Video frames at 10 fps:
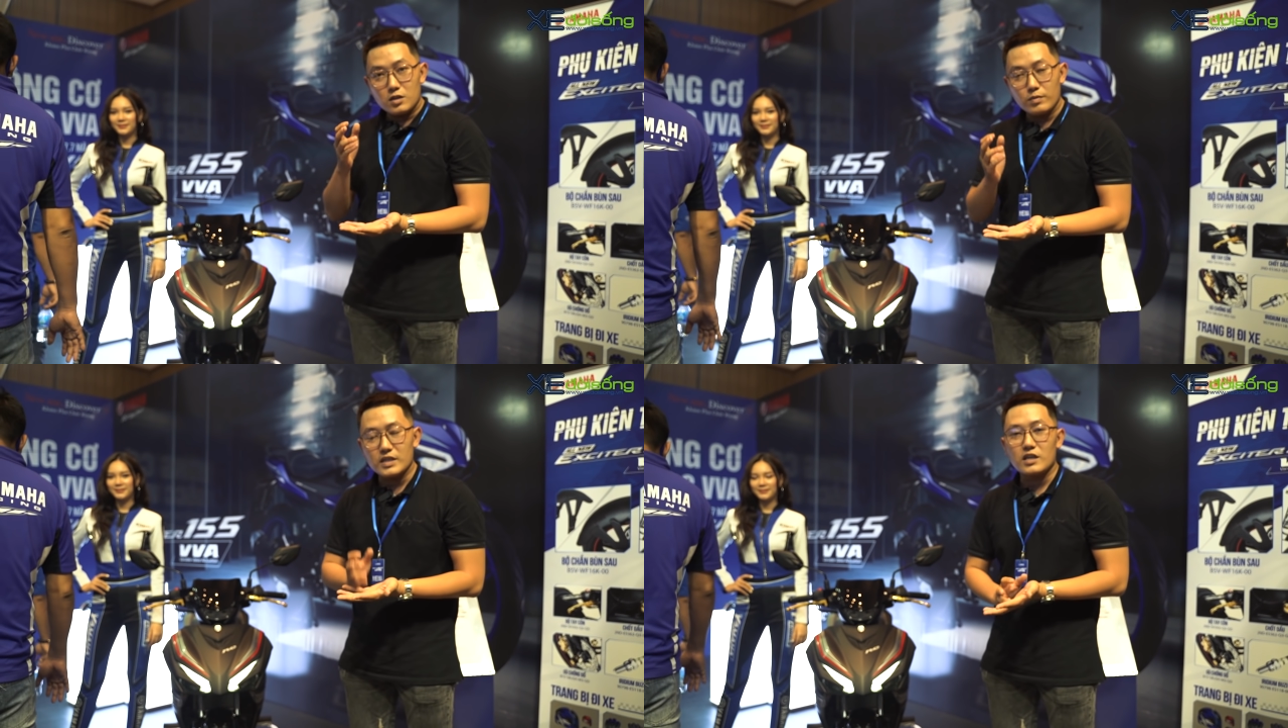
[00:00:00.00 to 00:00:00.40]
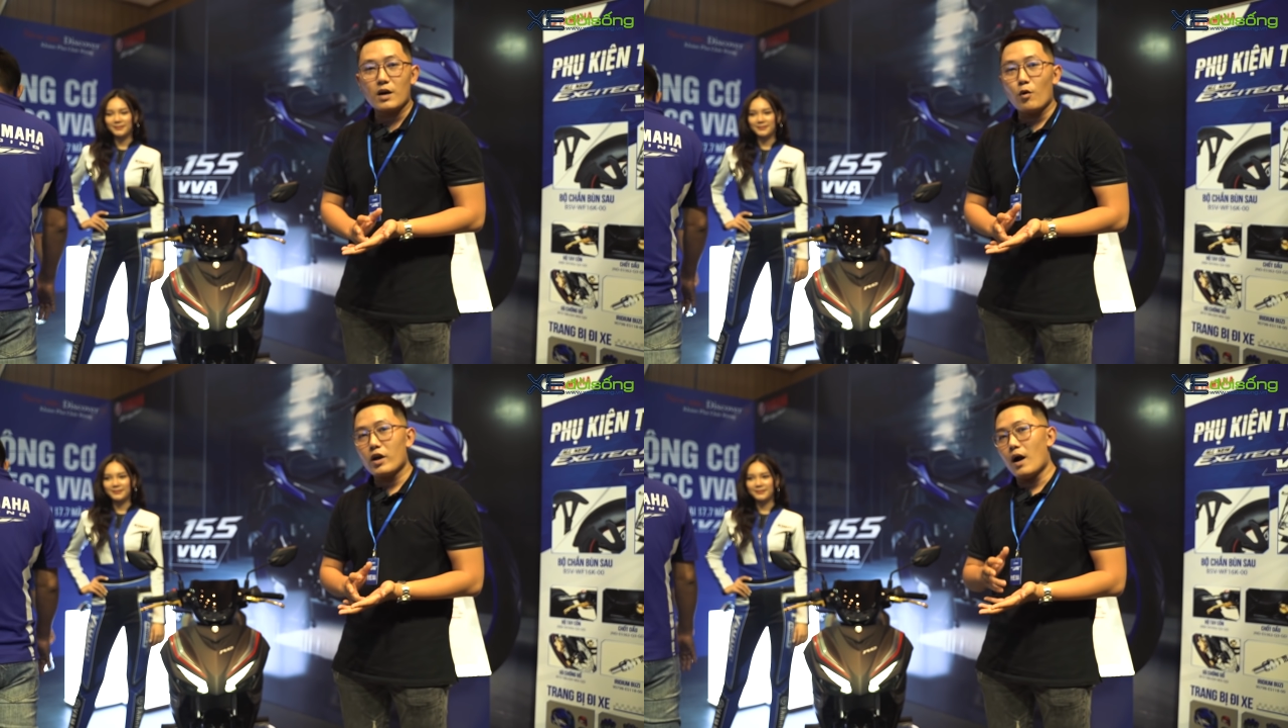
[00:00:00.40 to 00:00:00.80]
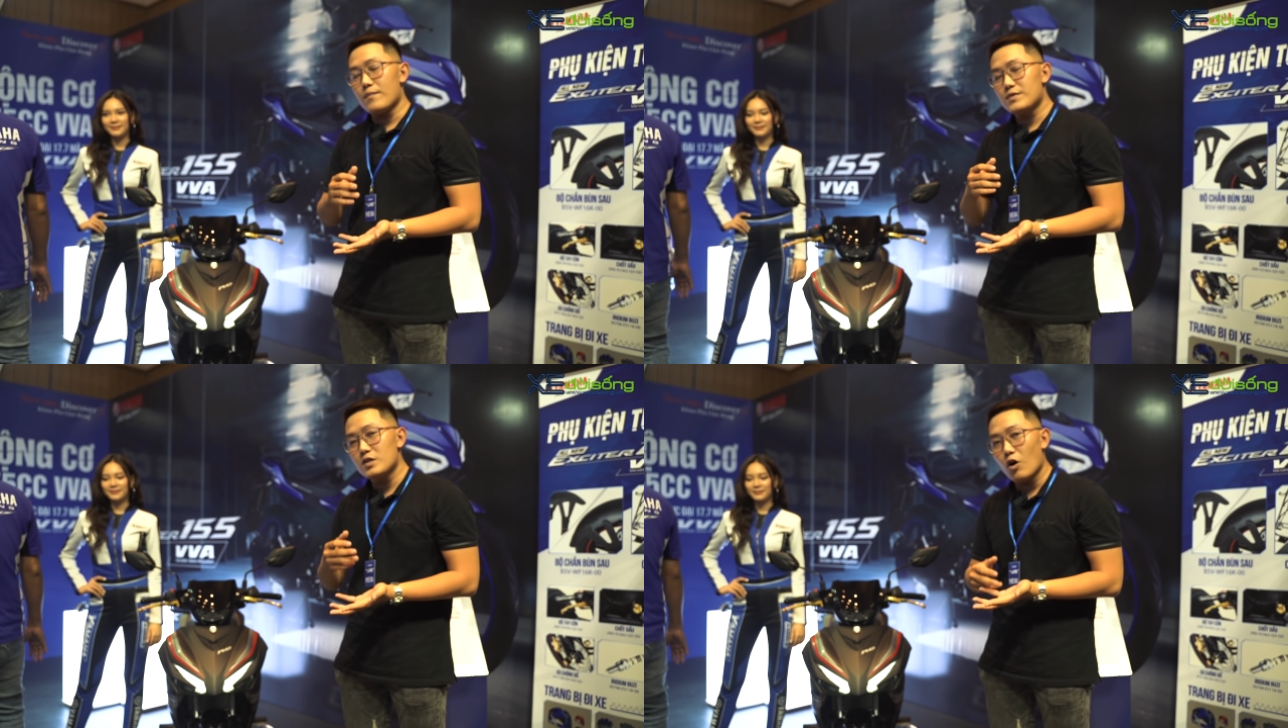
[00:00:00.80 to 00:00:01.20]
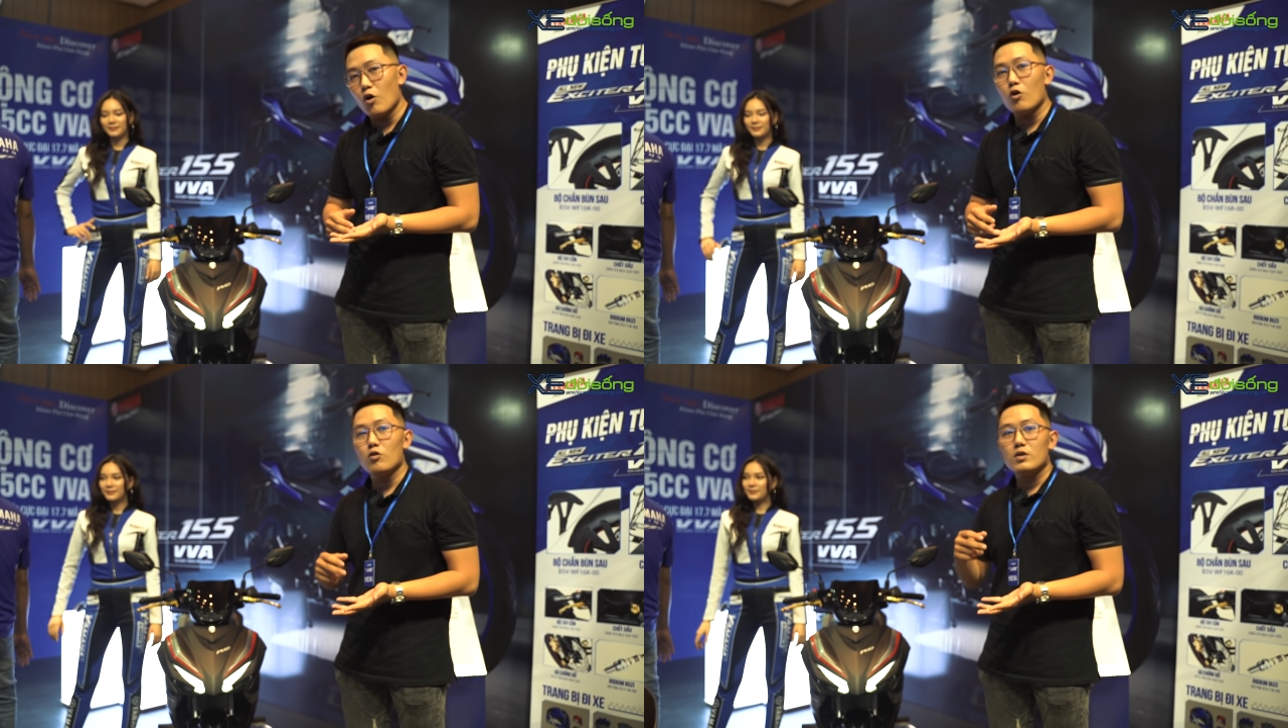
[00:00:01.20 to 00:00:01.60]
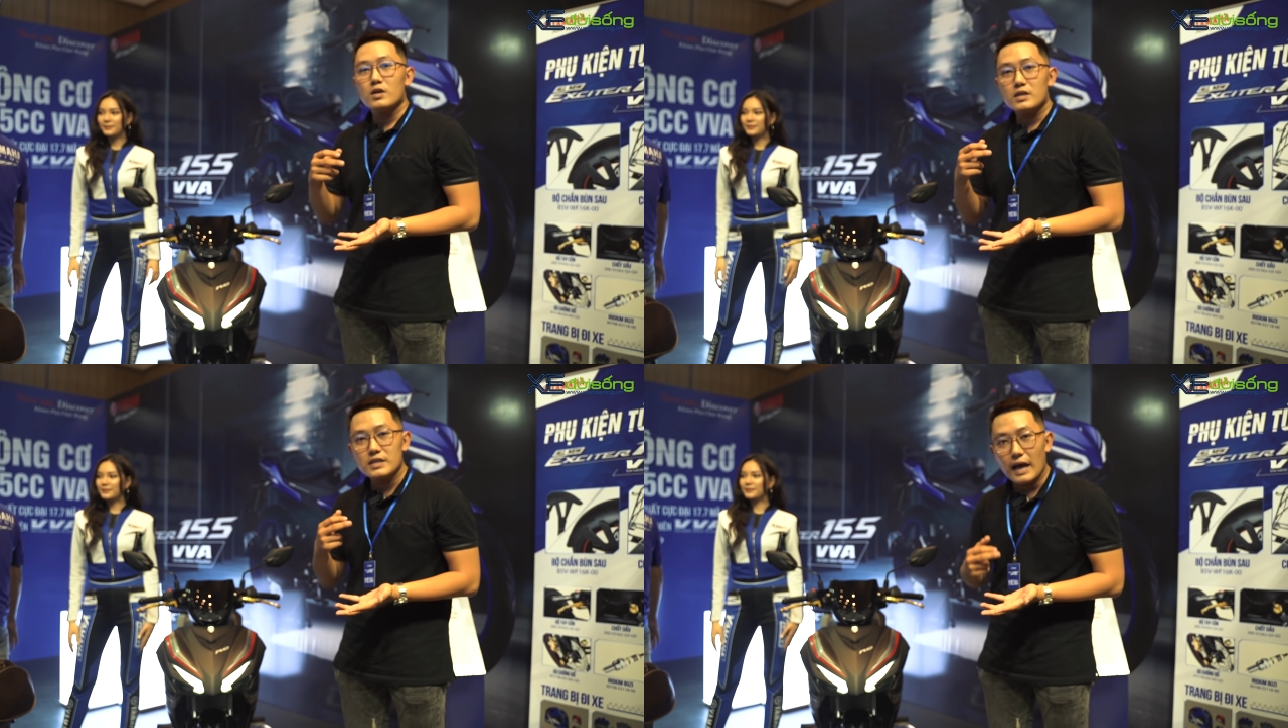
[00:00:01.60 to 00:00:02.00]
chúng ta sẽ có một cái hộp số
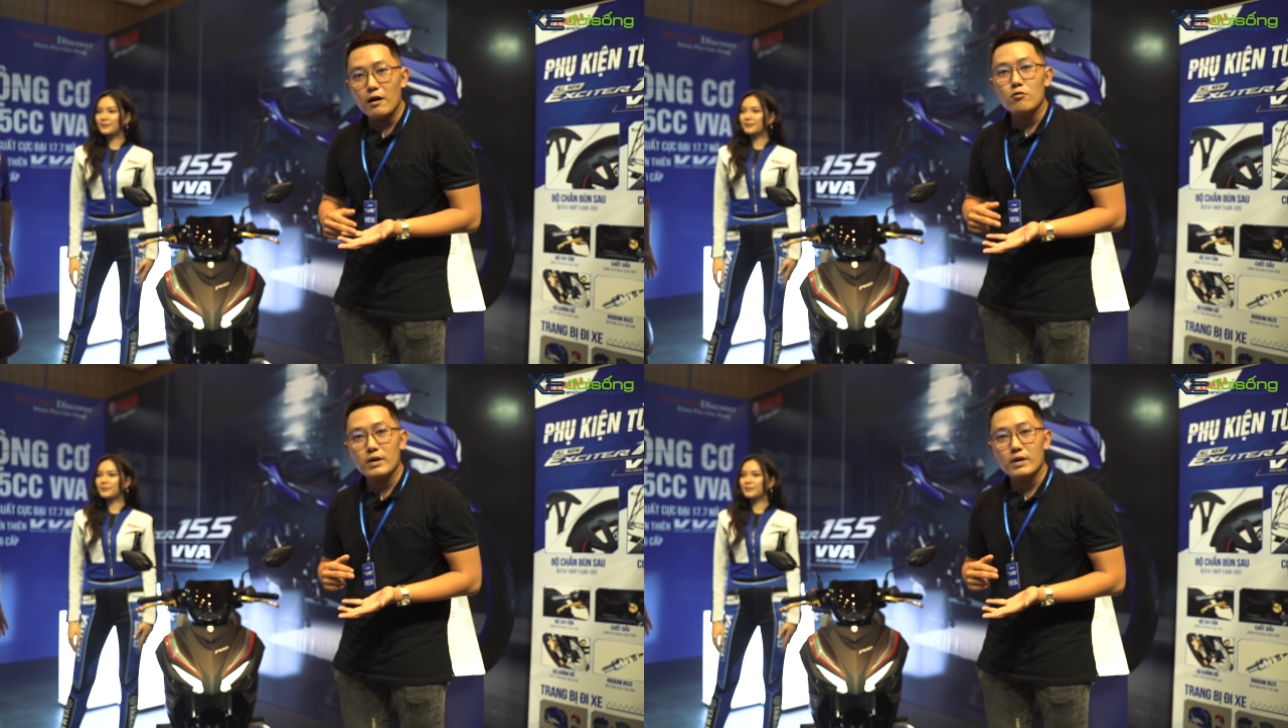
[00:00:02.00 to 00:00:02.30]
sáu